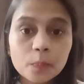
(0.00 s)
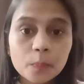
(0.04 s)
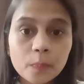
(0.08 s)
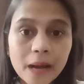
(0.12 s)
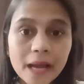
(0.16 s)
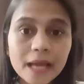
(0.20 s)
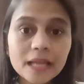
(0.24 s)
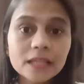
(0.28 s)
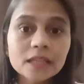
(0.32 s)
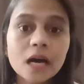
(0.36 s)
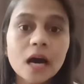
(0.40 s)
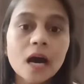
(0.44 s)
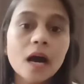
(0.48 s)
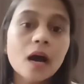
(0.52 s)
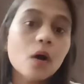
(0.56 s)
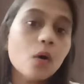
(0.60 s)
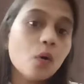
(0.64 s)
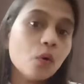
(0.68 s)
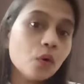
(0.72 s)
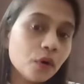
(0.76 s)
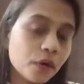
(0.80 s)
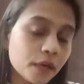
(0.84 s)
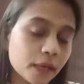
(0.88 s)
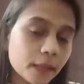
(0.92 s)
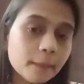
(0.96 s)
बाय द
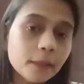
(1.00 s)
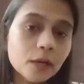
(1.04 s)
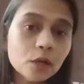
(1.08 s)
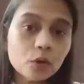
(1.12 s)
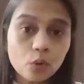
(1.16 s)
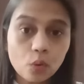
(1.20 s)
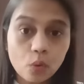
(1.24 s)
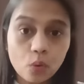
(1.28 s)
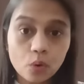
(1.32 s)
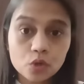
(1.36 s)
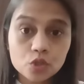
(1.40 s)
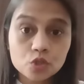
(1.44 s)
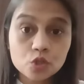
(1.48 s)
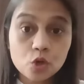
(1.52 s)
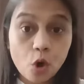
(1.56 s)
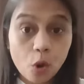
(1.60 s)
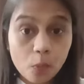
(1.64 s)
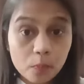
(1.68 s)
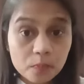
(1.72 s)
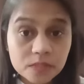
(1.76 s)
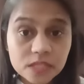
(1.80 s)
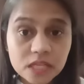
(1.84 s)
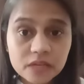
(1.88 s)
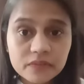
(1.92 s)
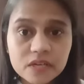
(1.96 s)
ऑनरेबल कोर्ट जो
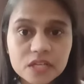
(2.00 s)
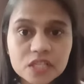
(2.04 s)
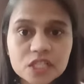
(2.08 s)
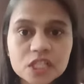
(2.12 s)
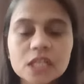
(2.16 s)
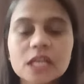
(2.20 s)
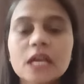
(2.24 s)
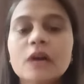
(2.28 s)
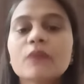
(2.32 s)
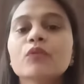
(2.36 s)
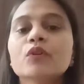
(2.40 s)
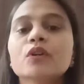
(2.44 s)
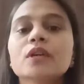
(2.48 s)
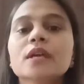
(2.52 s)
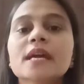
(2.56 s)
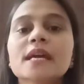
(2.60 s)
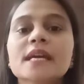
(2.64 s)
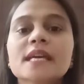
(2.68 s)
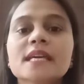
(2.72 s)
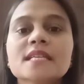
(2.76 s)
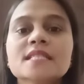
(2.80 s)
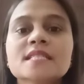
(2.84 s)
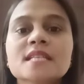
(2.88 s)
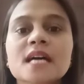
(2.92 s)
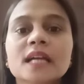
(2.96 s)
ऑब्जर्वेशन है वो ये की